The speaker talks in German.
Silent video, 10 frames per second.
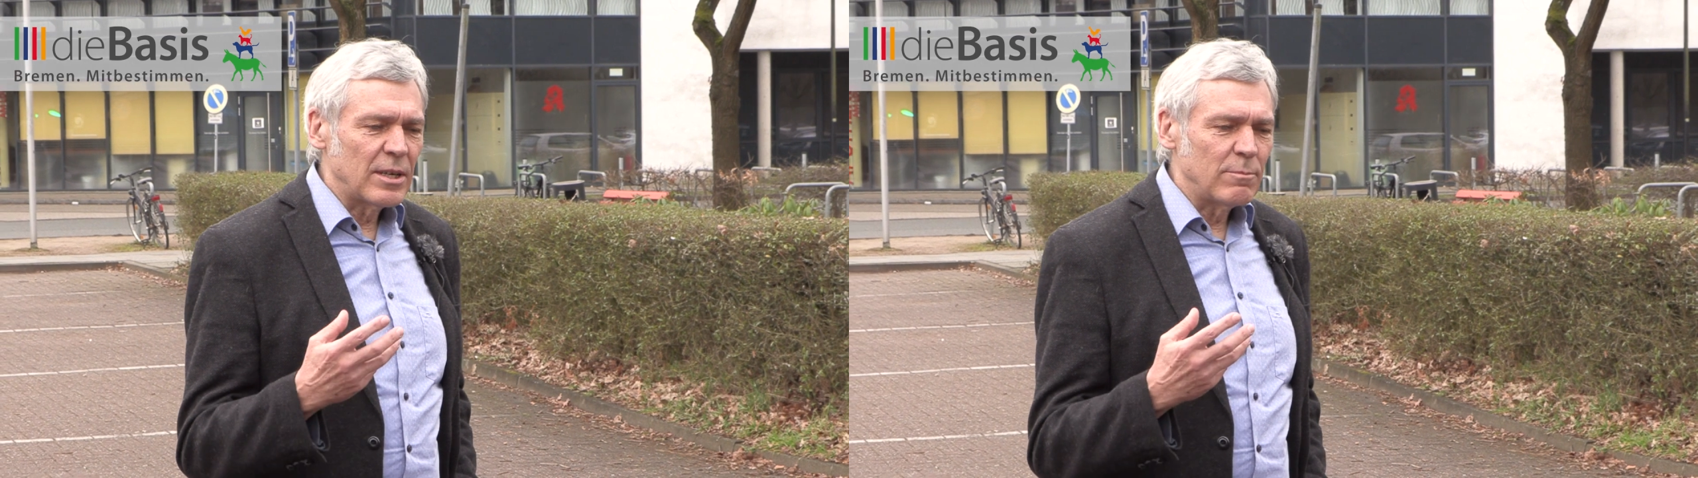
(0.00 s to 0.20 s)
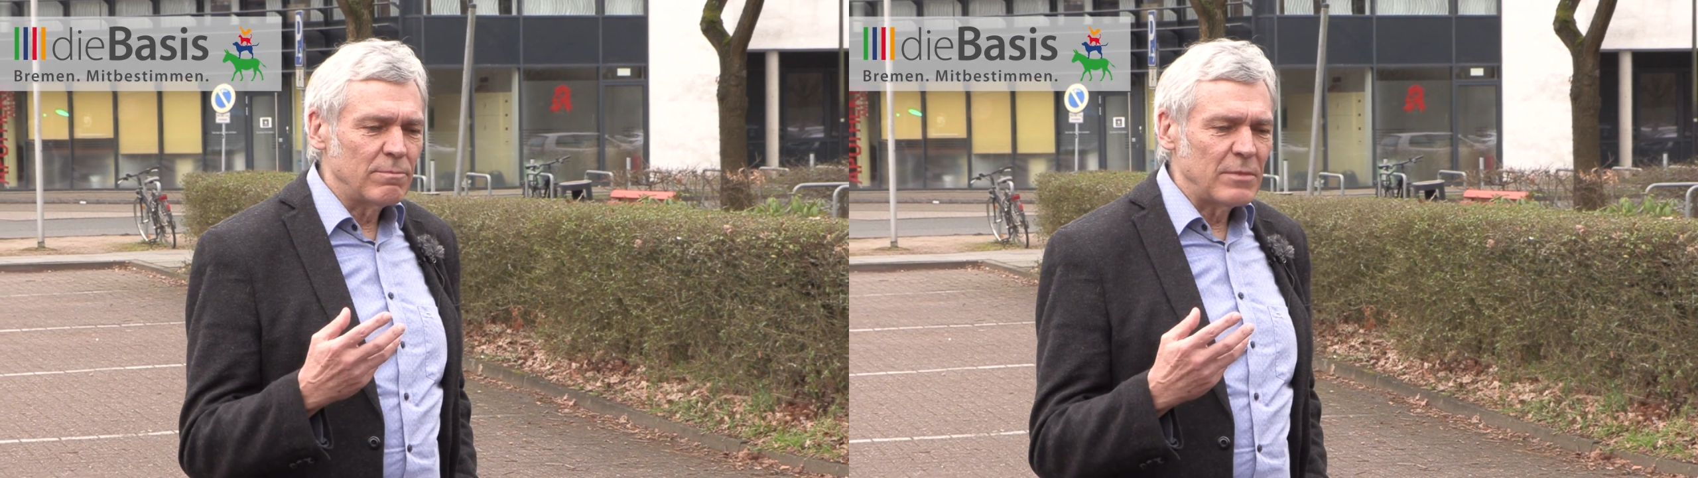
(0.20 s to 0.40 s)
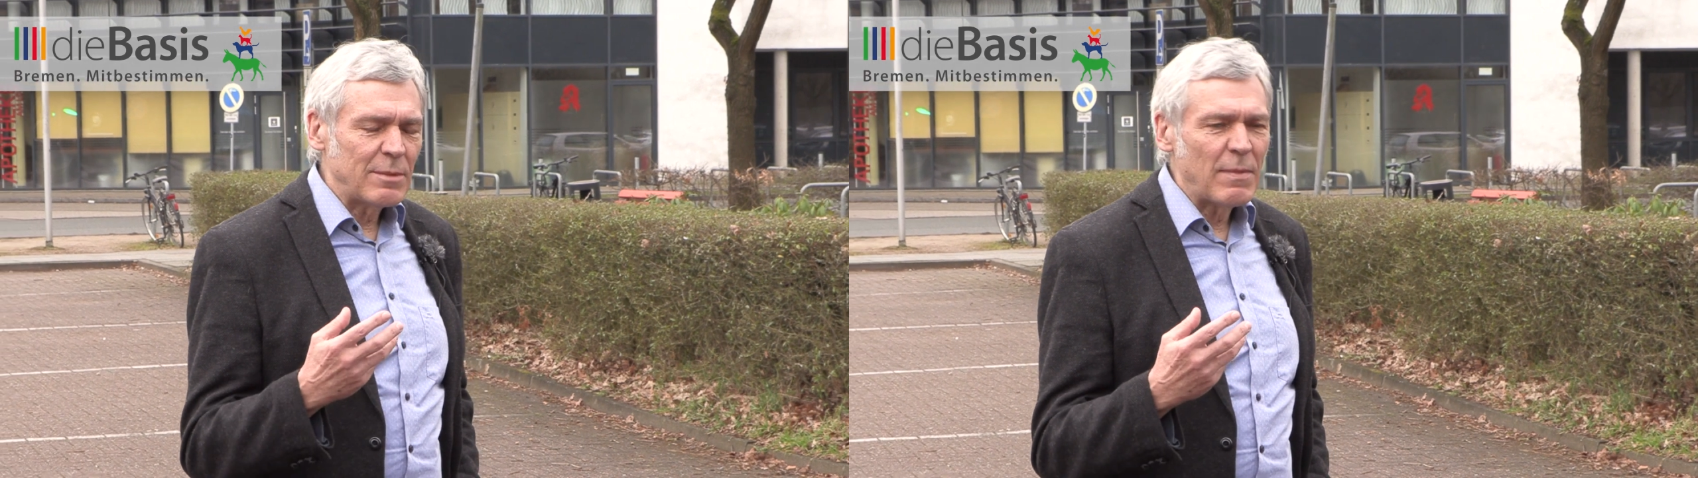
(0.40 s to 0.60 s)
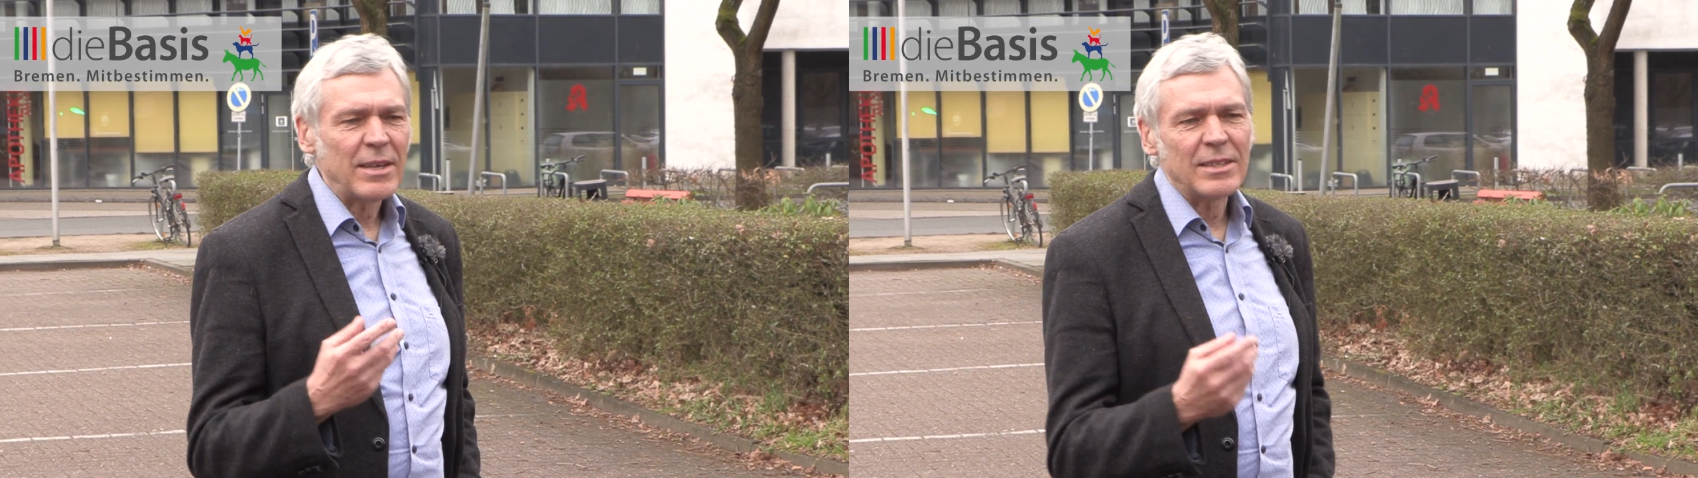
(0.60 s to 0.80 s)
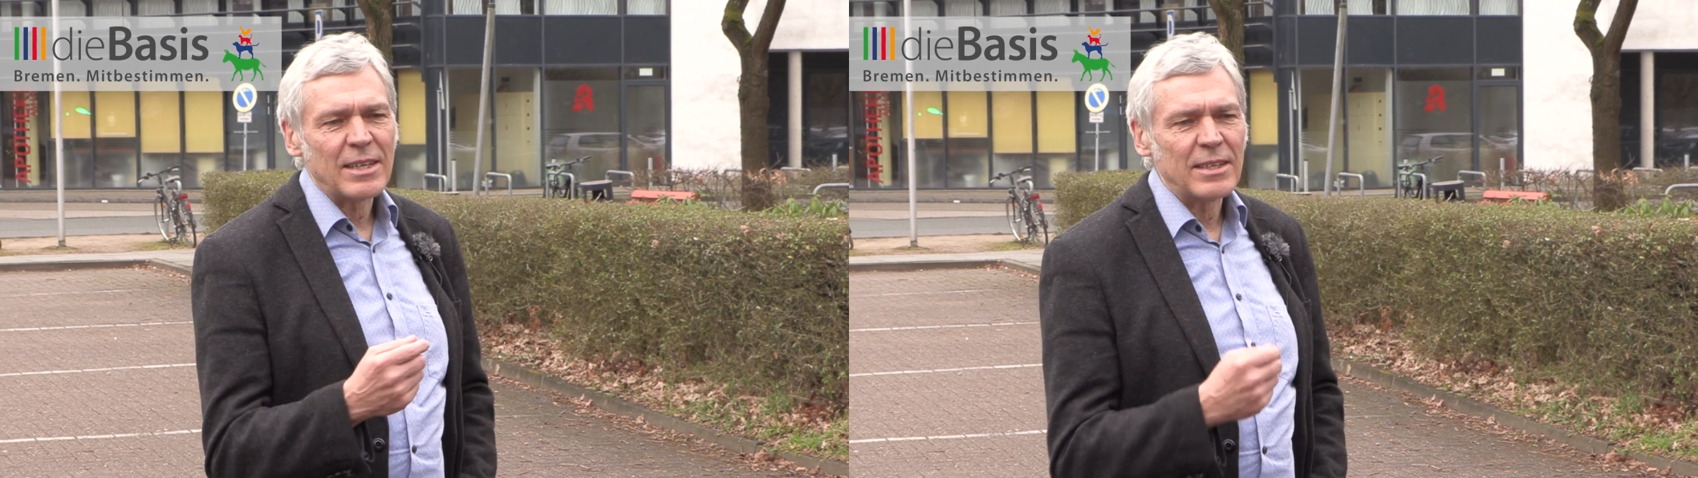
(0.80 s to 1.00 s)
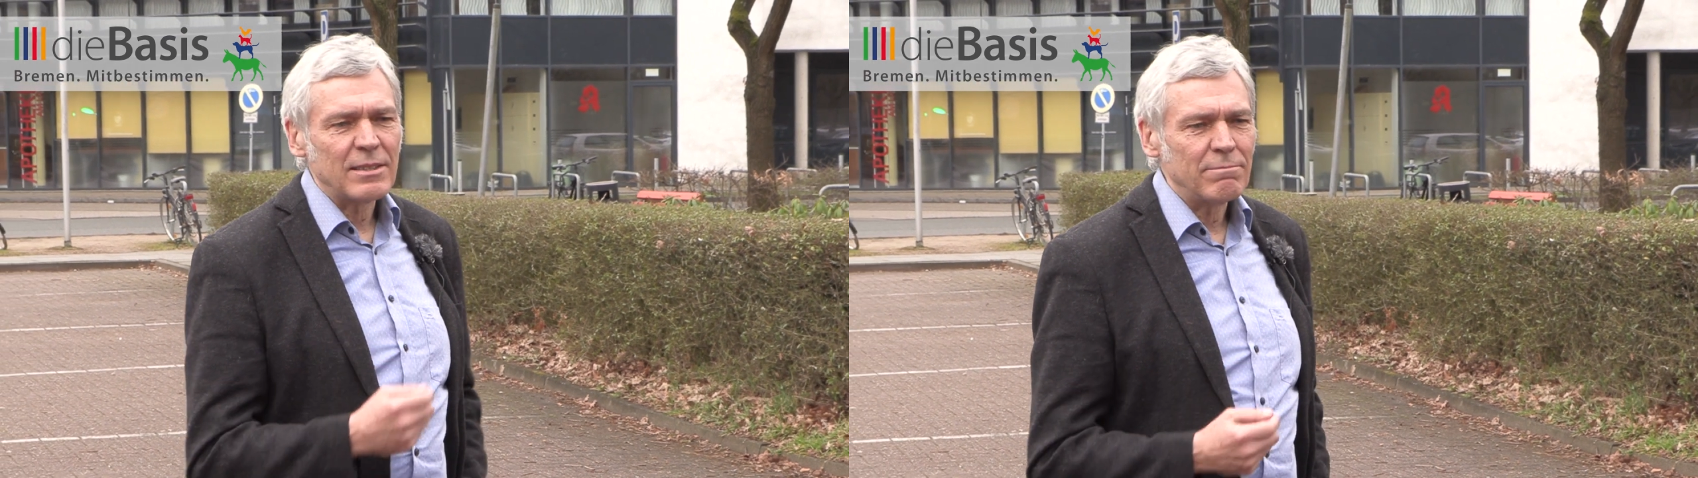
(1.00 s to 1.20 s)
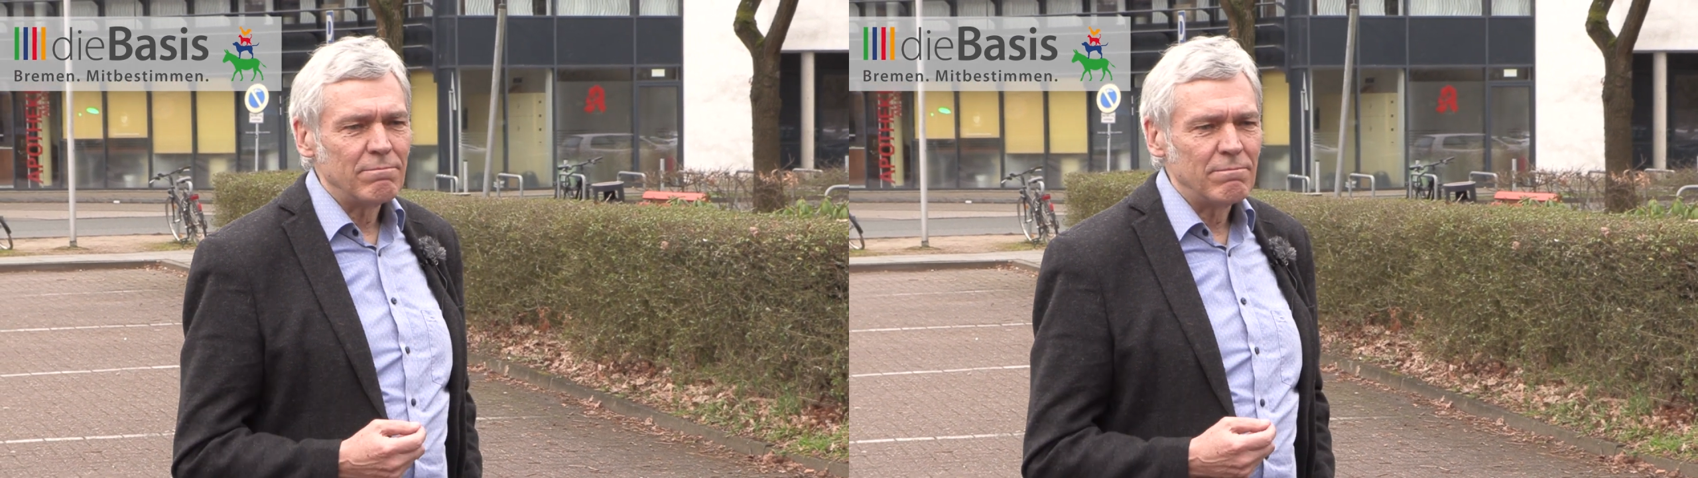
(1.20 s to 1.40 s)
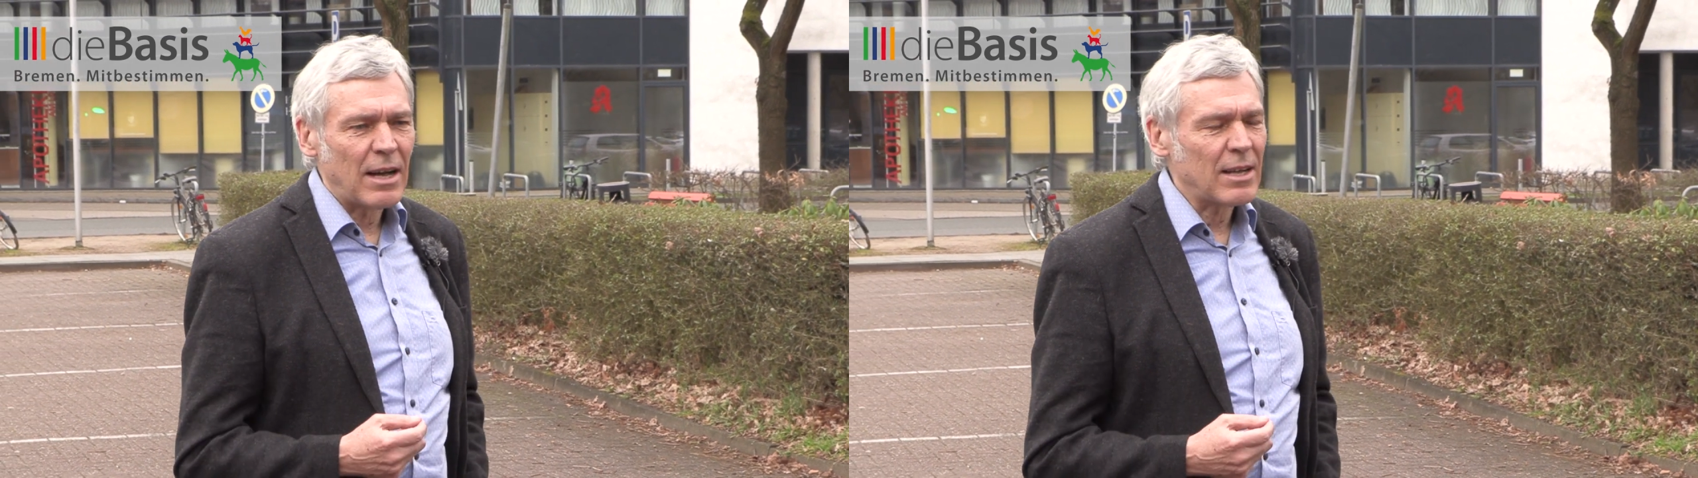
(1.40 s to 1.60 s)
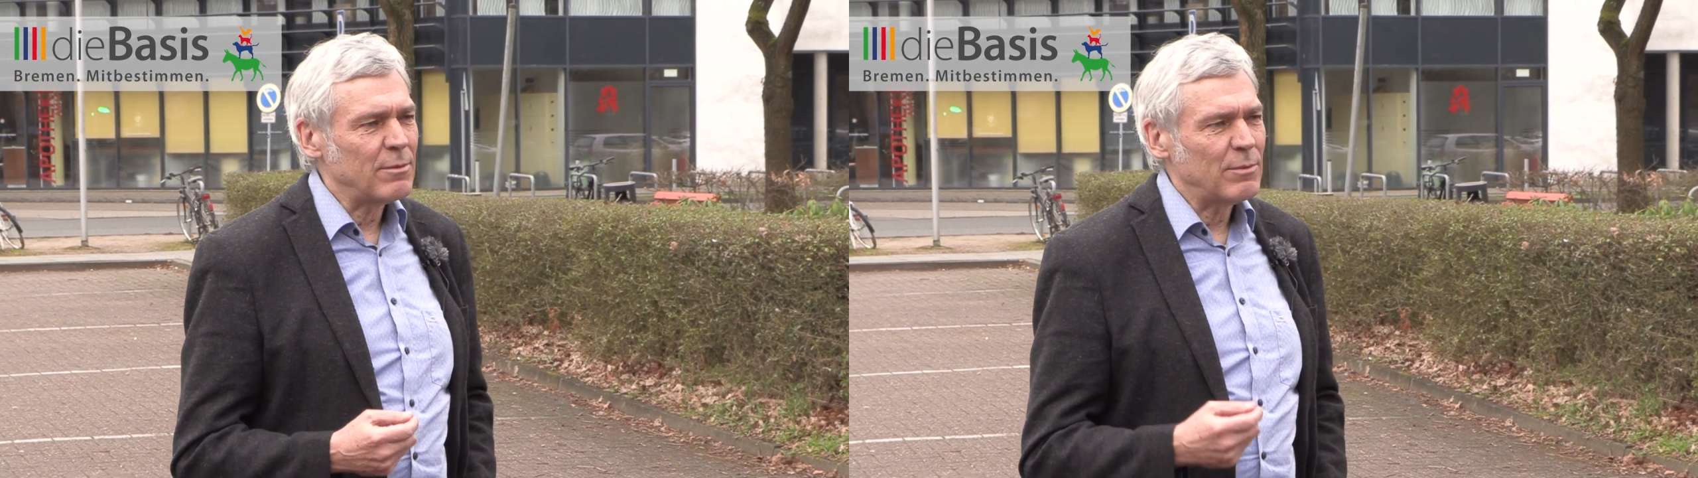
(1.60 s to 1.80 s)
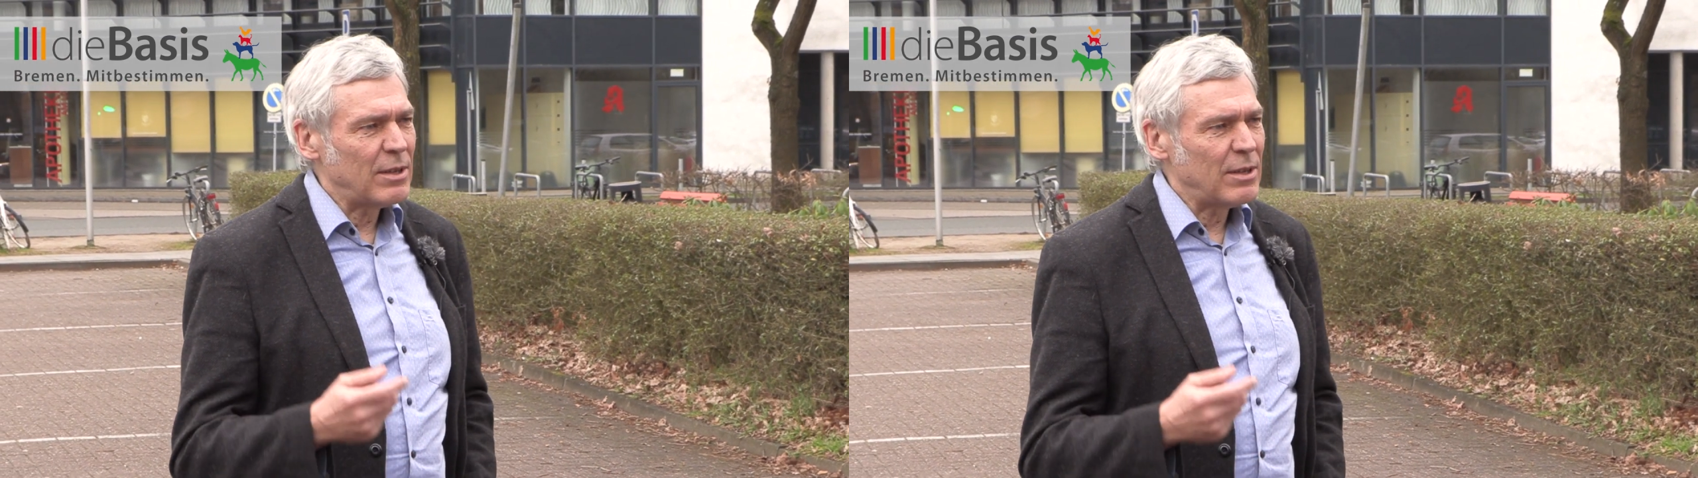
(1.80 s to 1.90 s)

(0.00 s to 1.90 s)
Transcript: ähm, ich mache jetzt seit ach,